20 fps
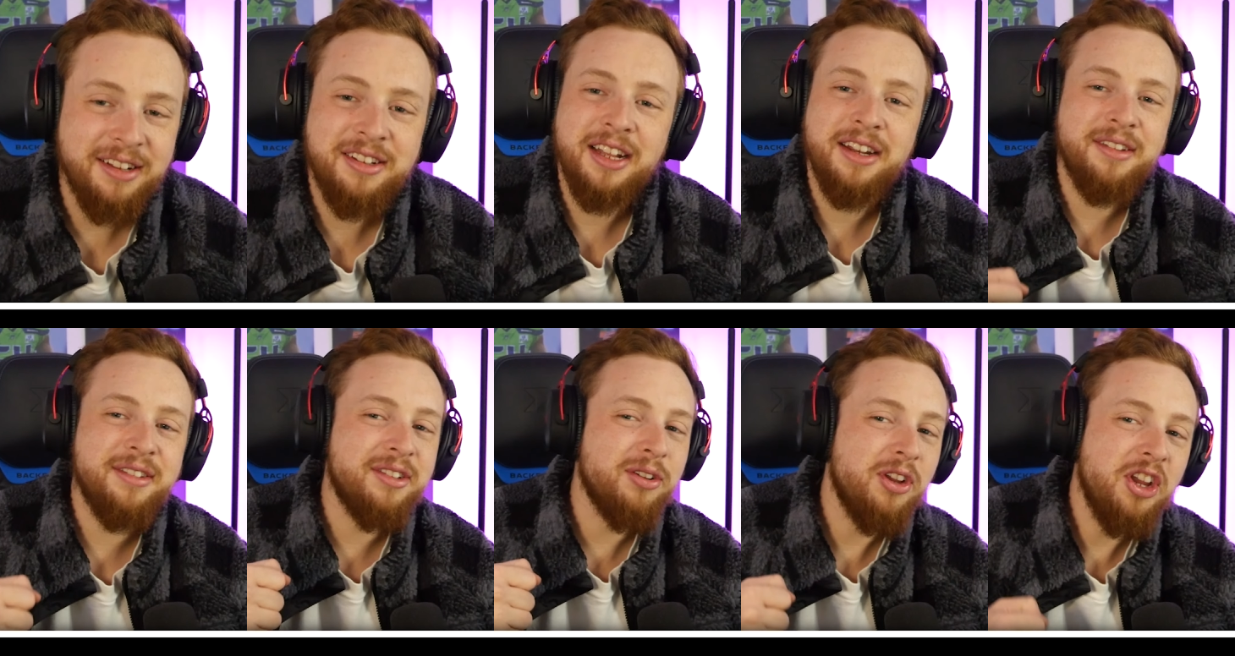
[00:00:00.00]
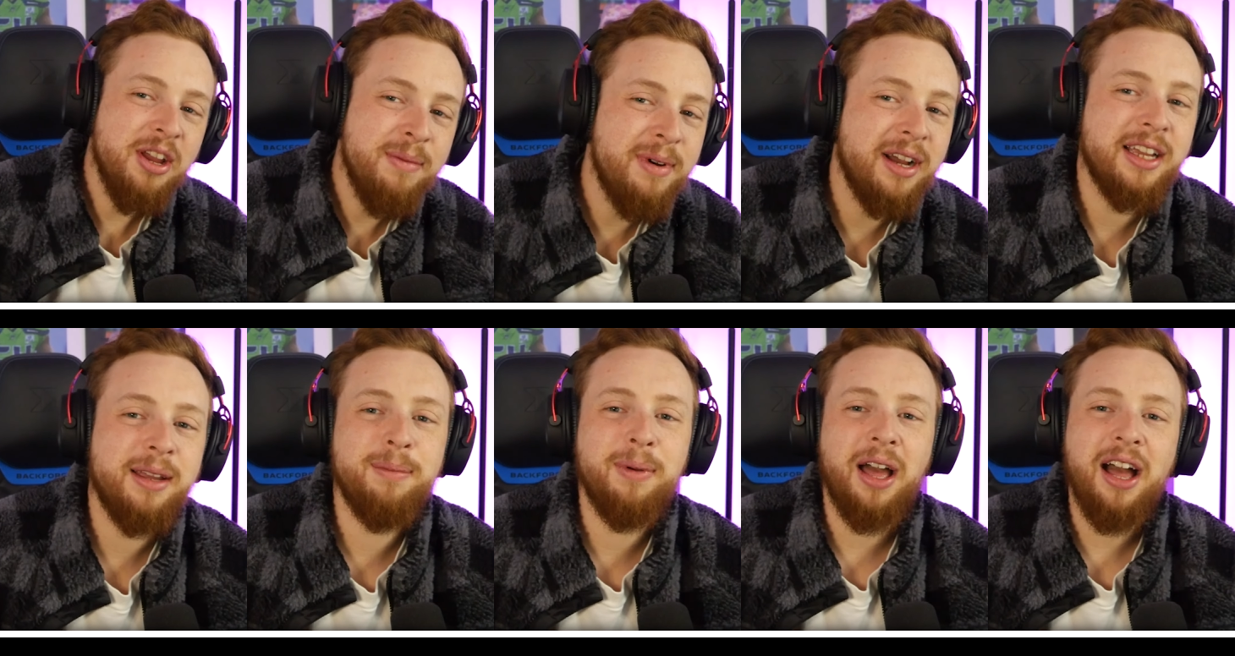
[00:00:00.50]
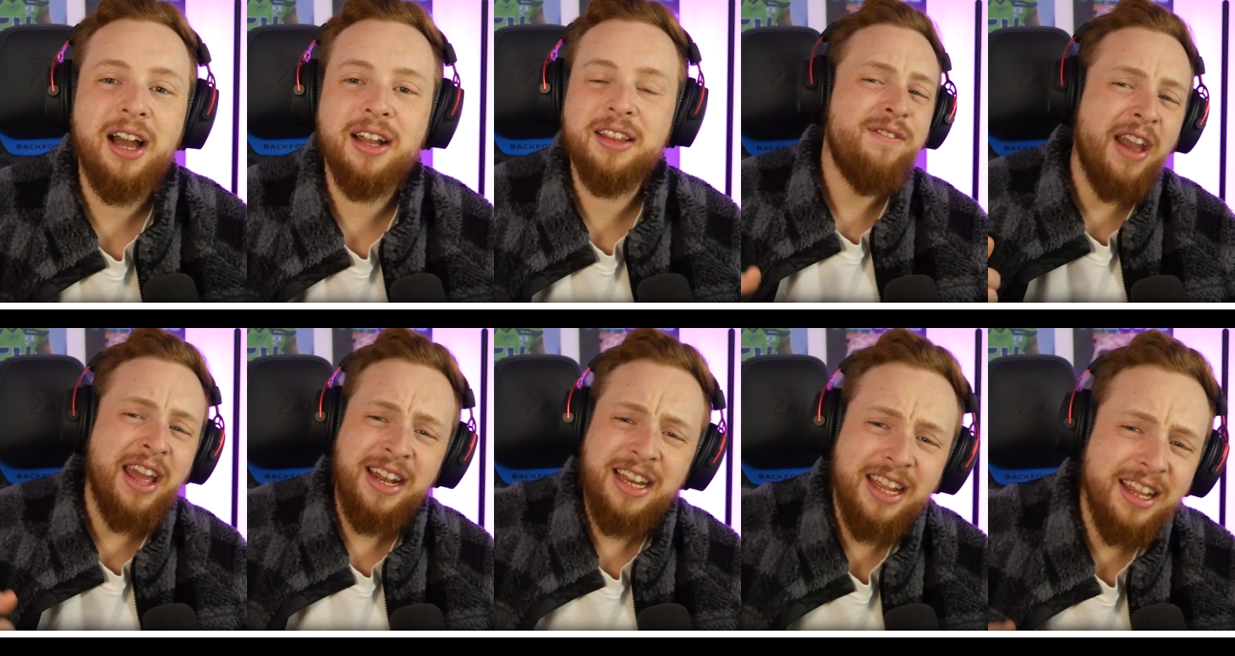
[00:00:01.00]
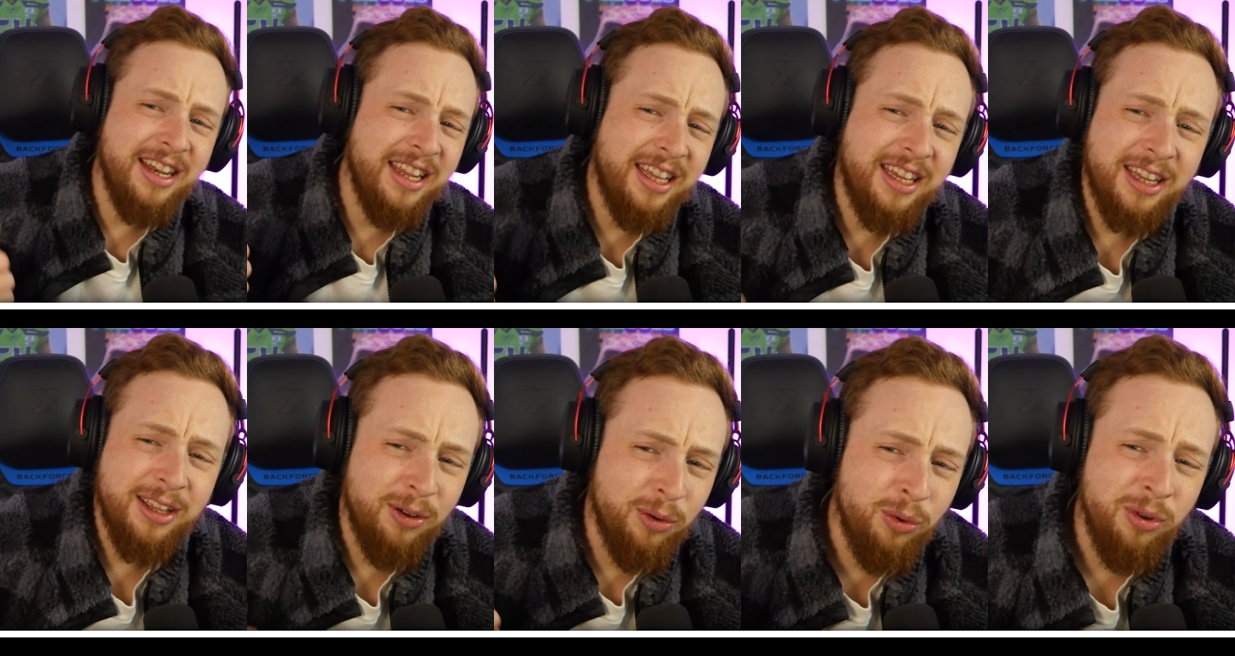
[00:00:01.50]
Das hat's immer gebracht. Wenn ihr
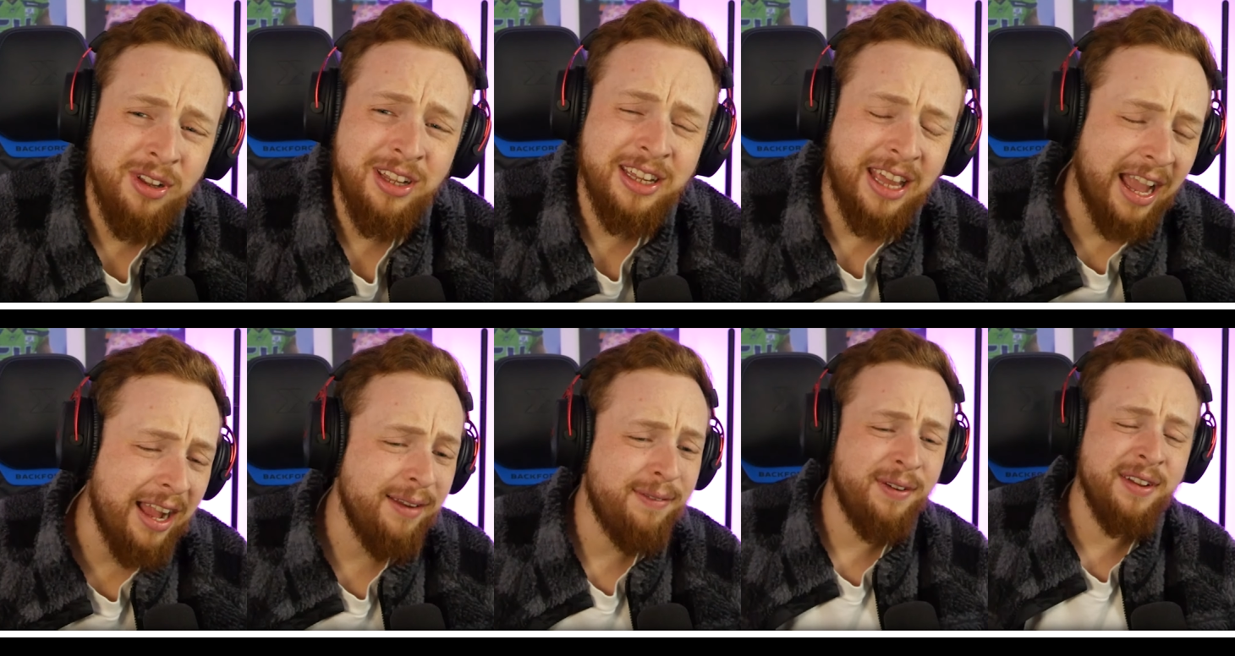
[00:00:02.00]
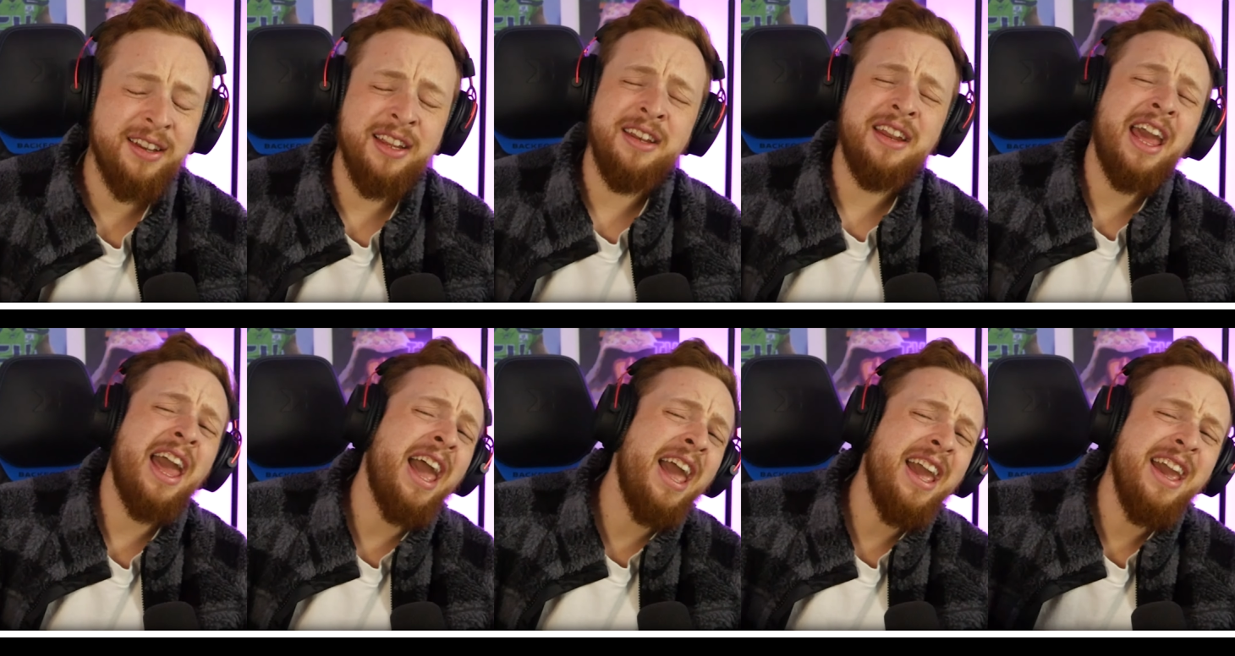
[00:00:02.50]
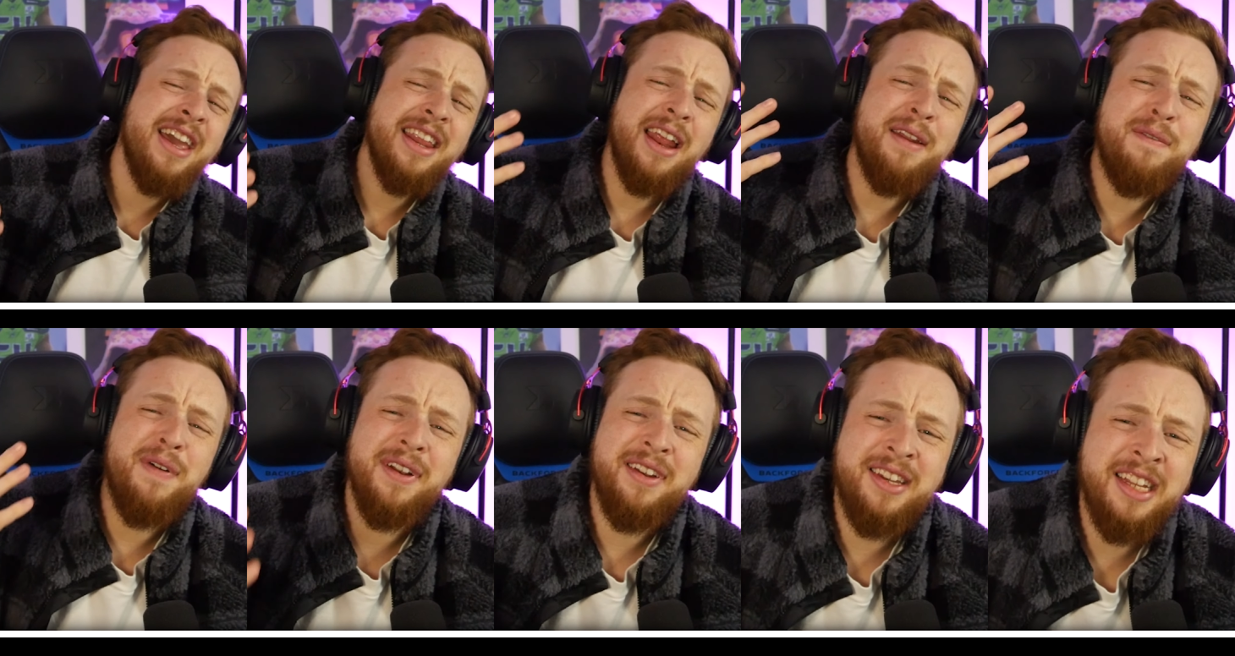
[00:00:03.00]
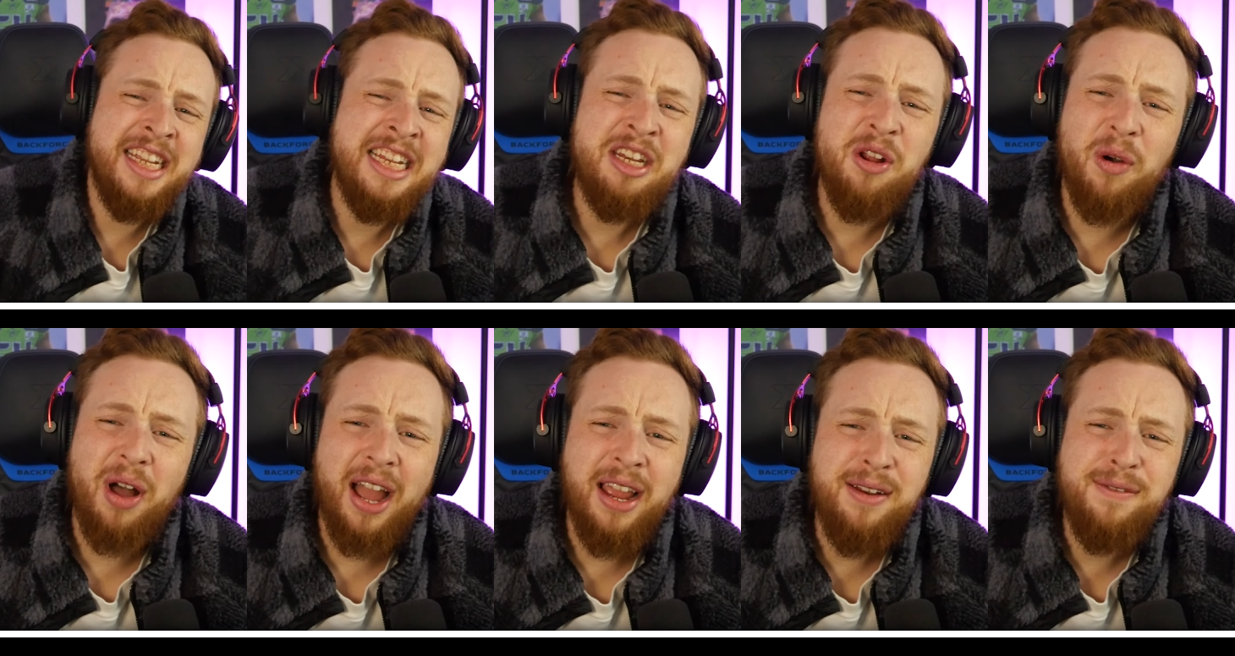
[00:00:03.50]
nicht genügend Geld verdient, hä, dann verdient
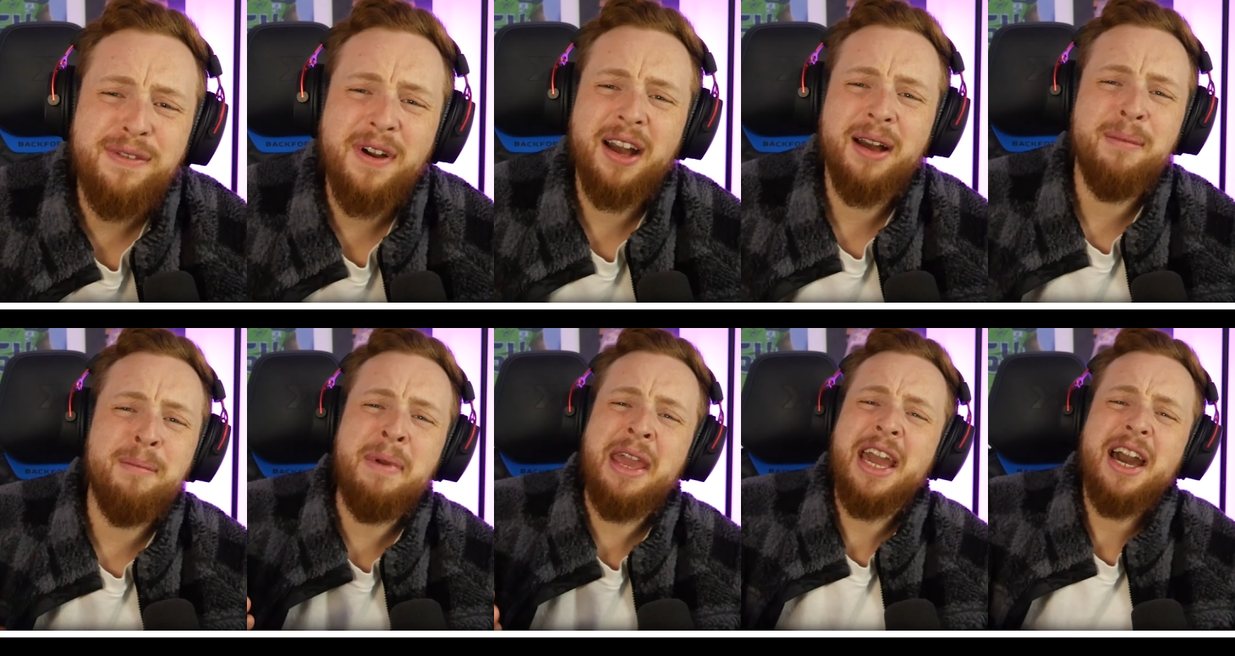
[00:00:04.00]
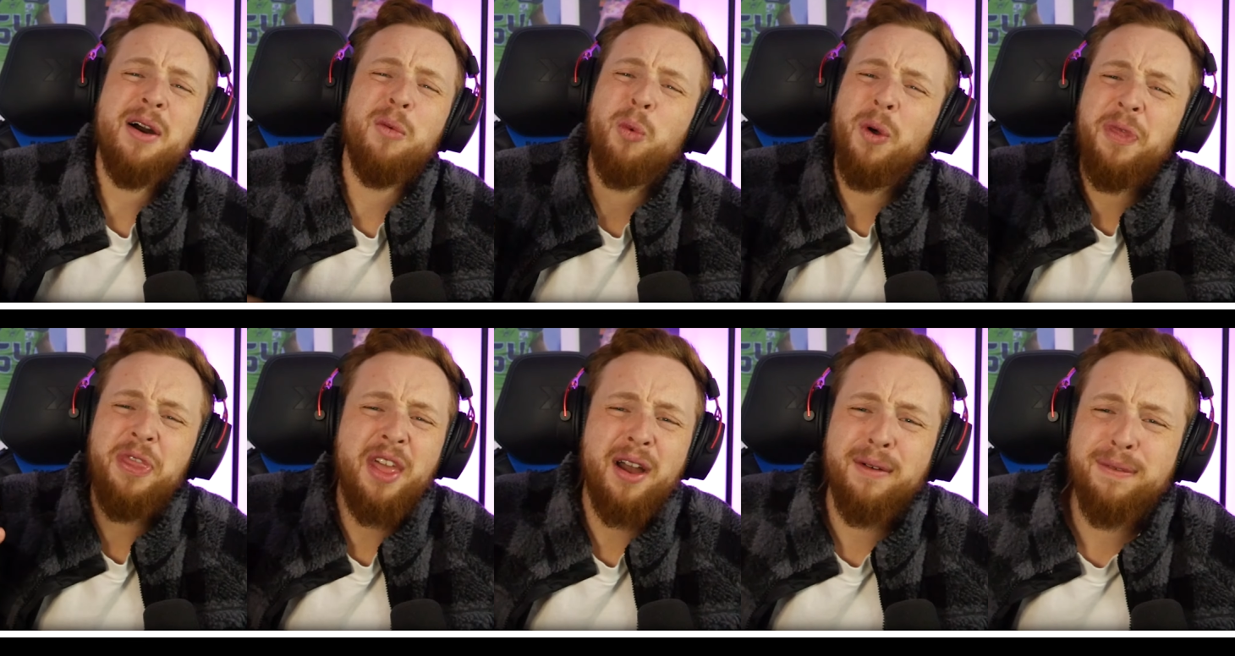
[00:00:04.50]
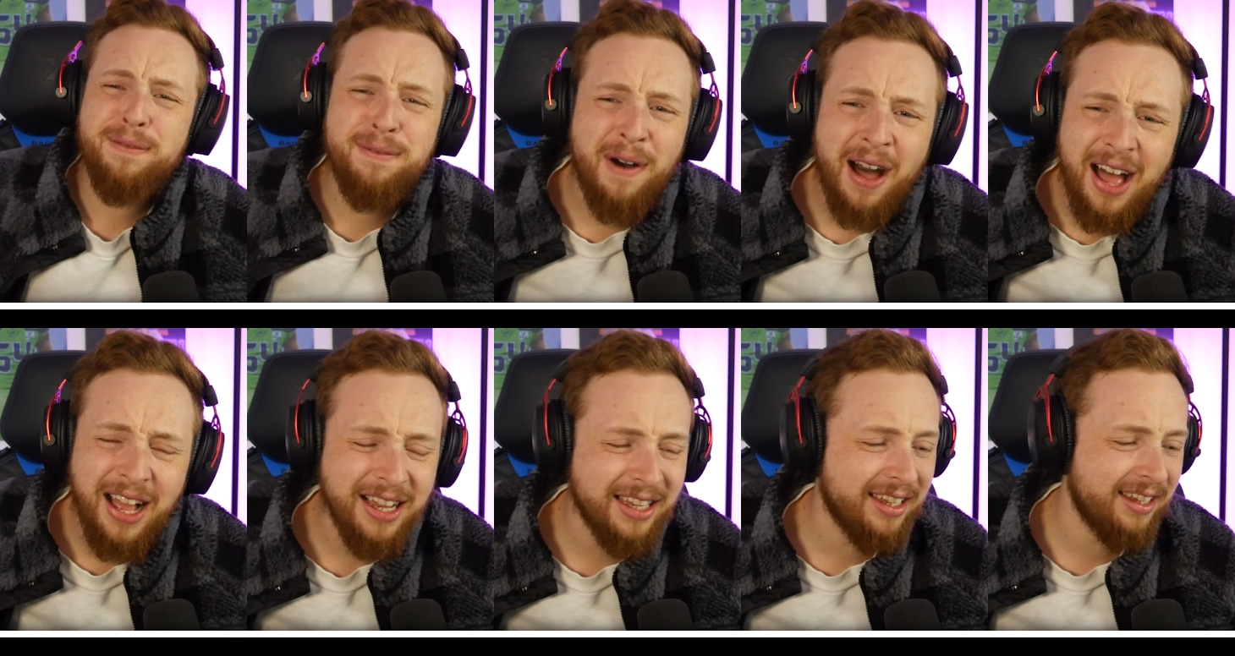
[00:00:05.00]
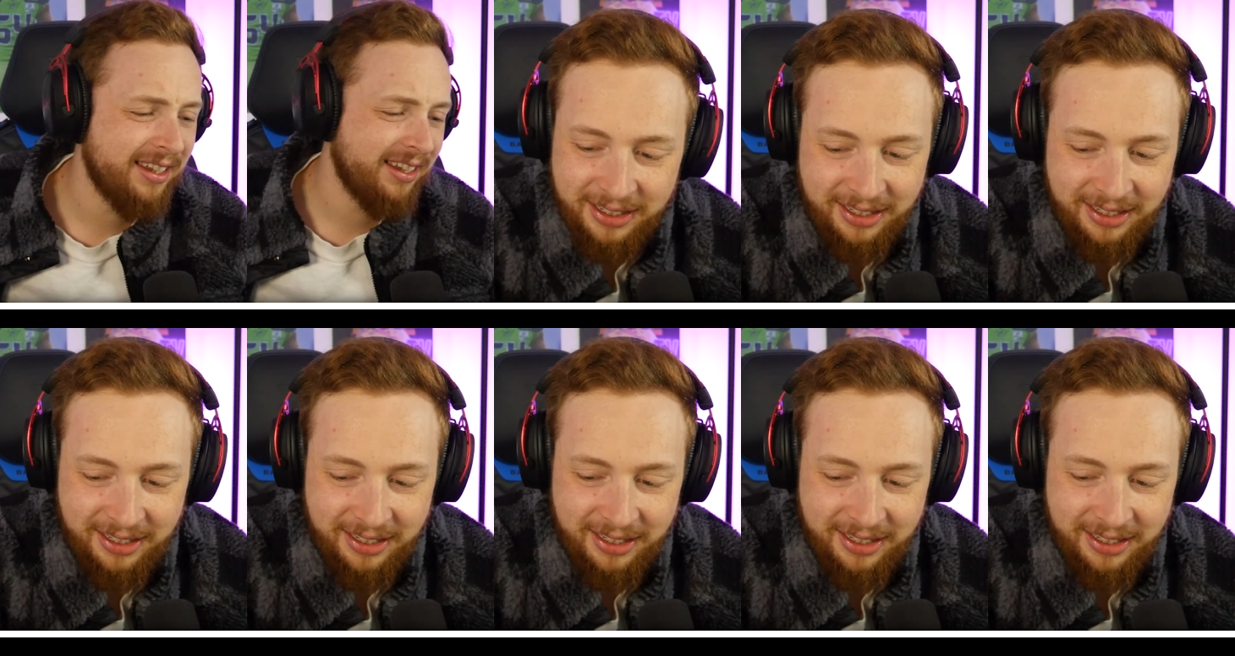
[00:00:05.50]
doch einfach mehr. What the fuck?